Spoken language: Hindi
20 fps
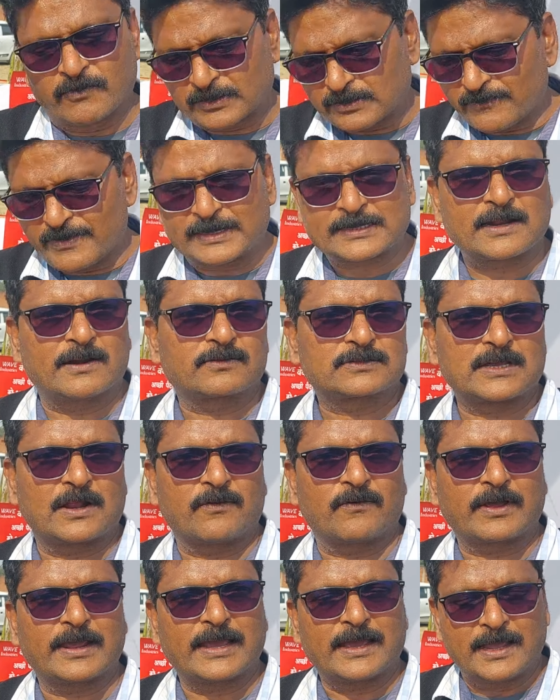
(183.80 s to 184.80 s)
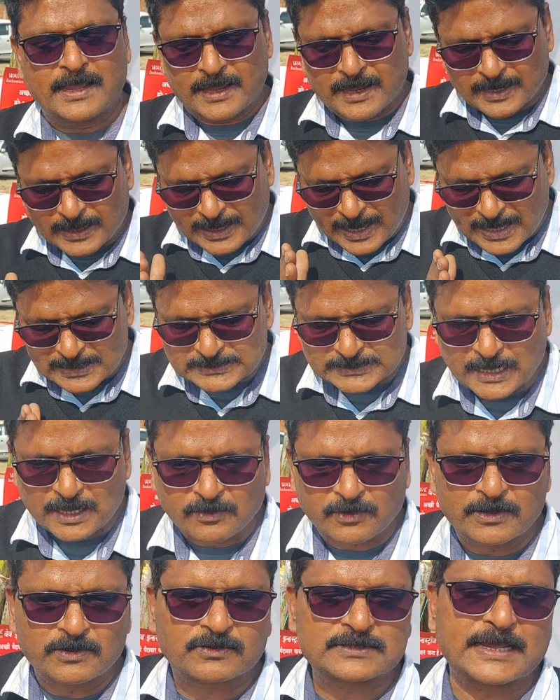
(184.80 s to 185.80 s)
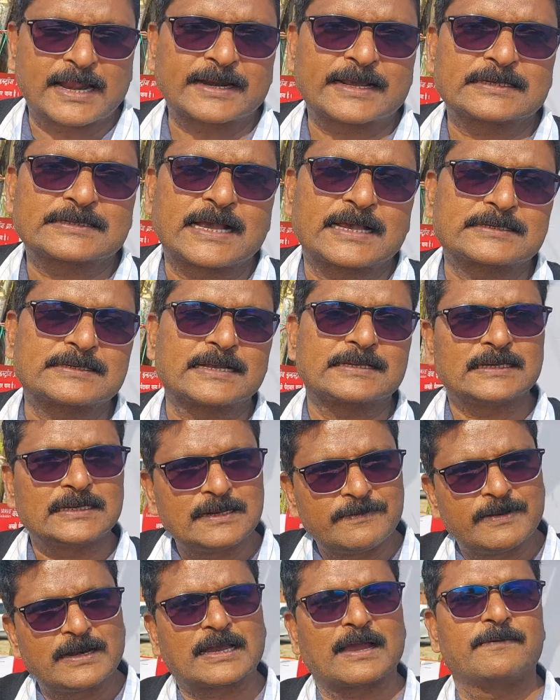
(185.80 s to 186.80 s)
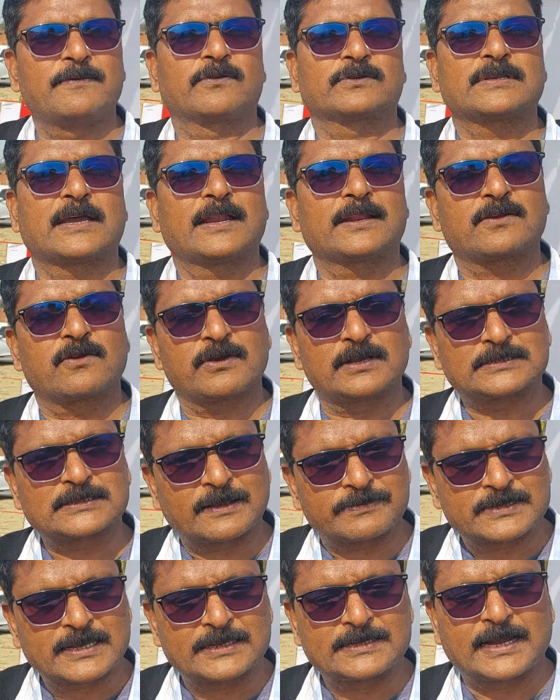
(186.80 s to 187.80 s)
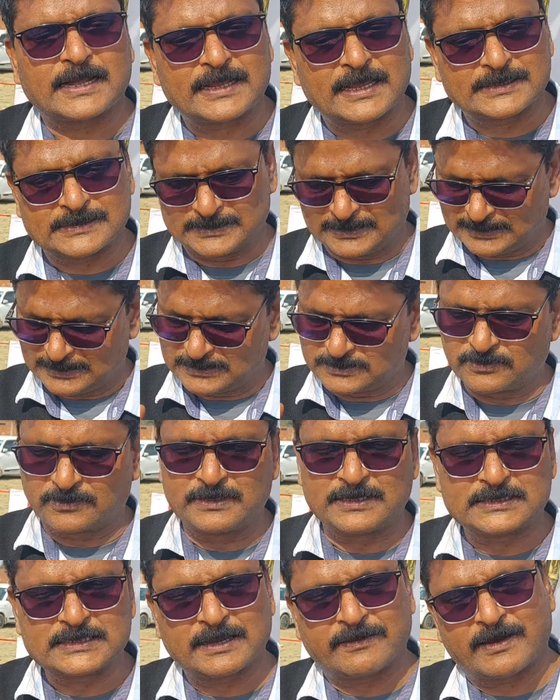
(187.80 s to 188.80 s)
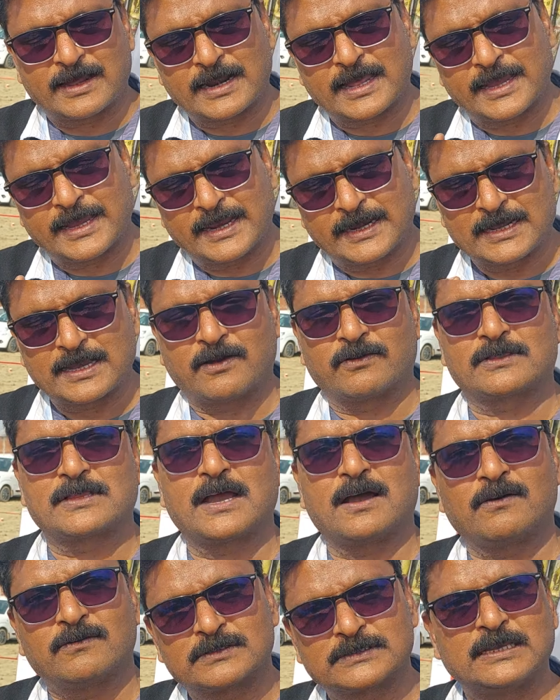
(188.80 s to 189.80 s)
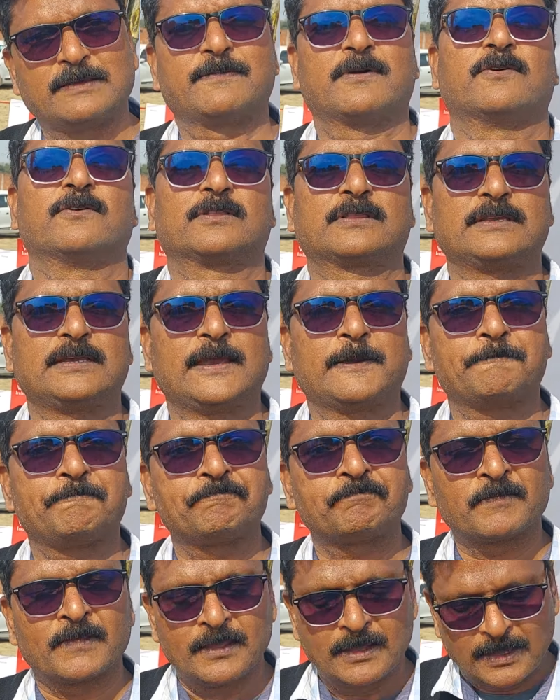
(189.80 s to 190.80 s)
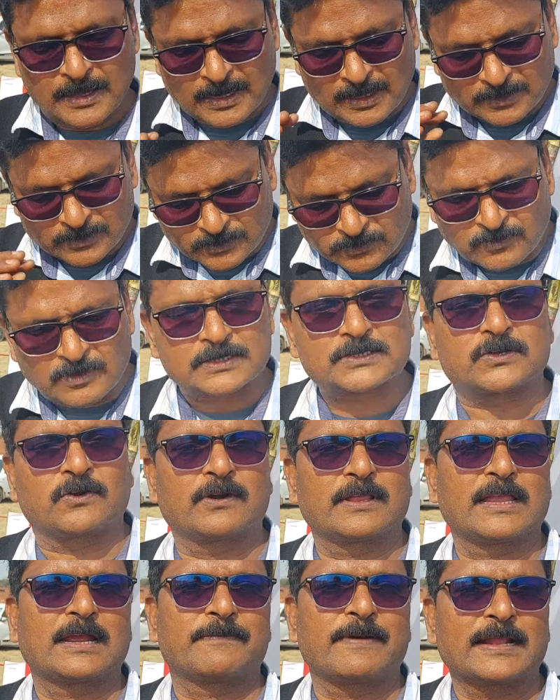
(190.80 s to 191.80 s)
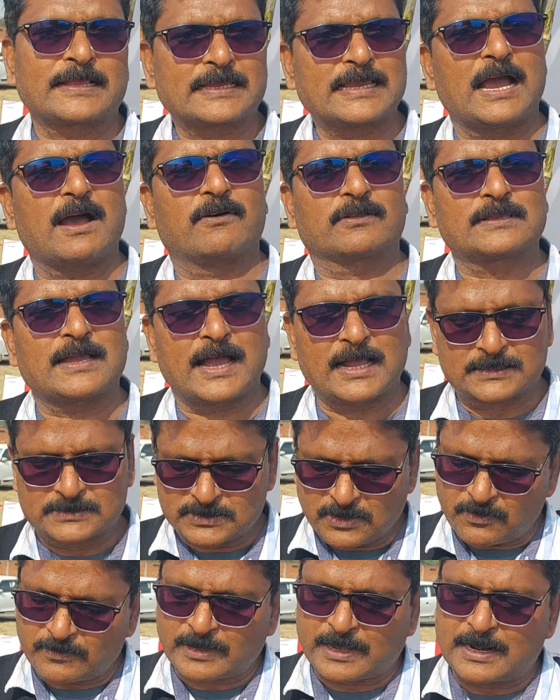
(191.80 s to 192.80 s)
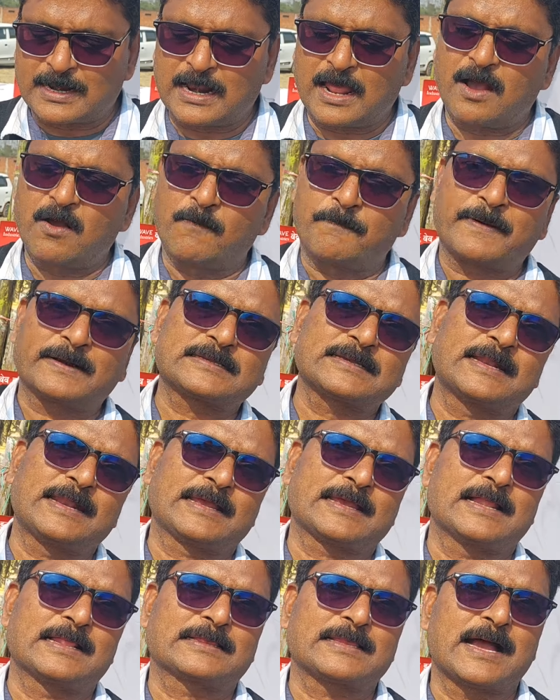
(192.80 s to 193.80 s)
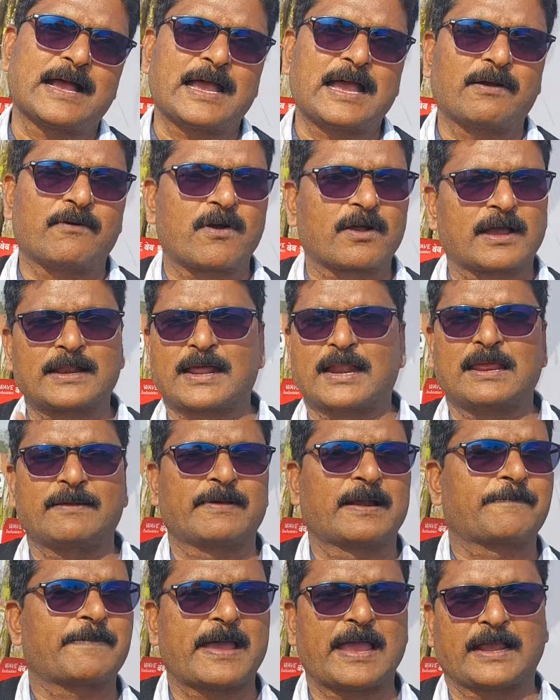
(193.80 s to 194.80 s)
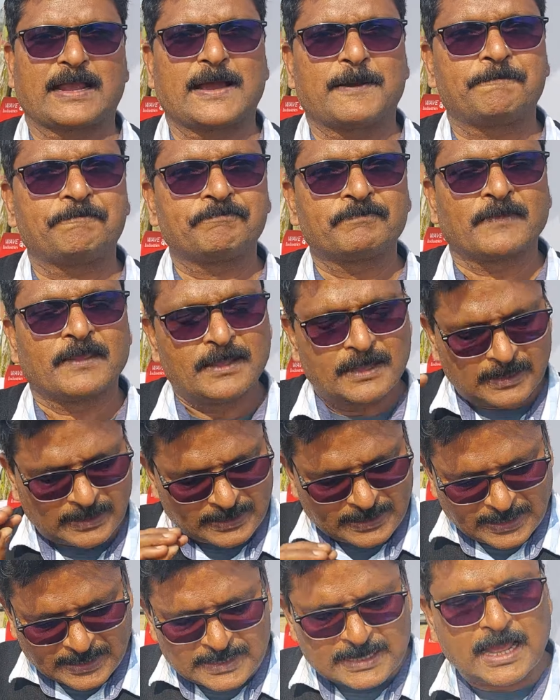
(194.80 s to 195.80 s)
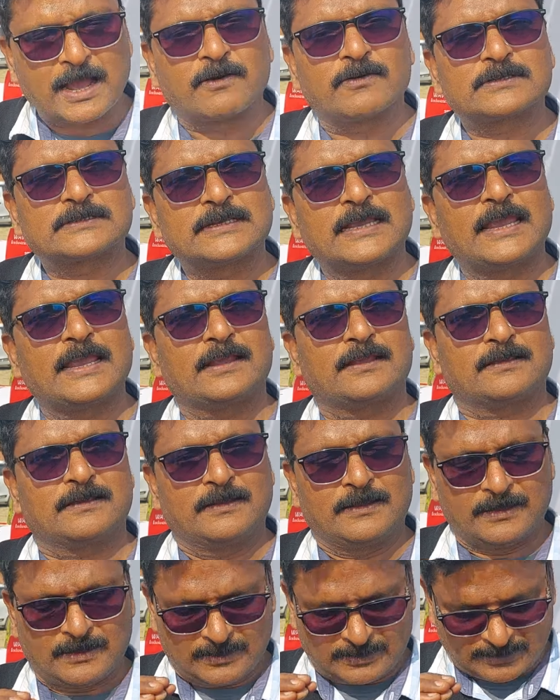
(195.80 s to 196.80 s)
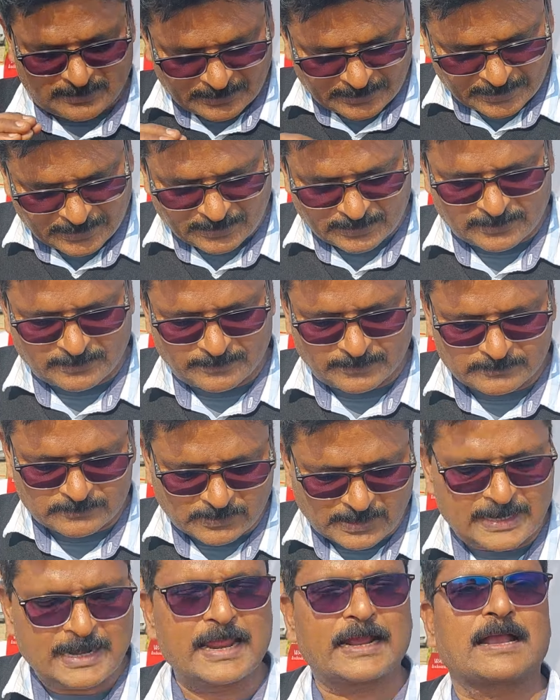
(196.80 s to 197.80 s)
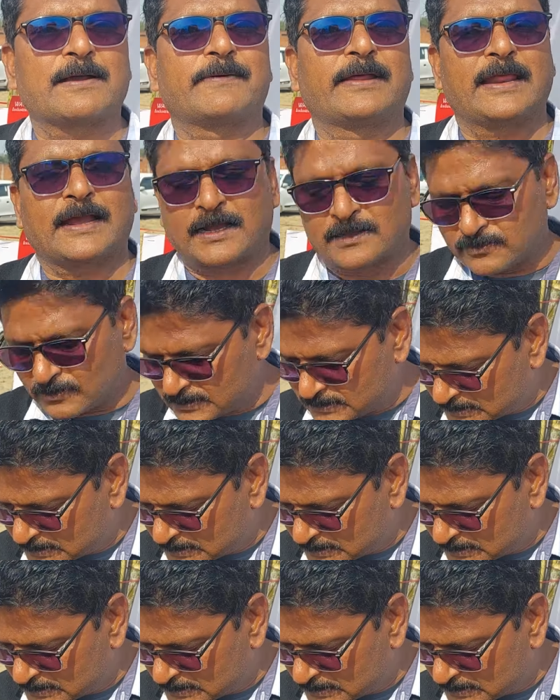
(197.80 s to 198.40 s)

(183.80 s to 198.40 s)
वो तो वेट का नुकसान हो गया काश्तकारों के नुकसान के साथ साथ चीनी मिल का भी नुकसान है क्योंकि सबसे ज्यादा चीनी जो नीचे वाला एरिया होता है उसी में होती है जी फूट छोड़ने के बाद क्या होता है जो कल्ला ऊपर से निकलता है वो गन्ना नहीं बन पाएगा गन्ना उसी कल्ले का बनेगा जो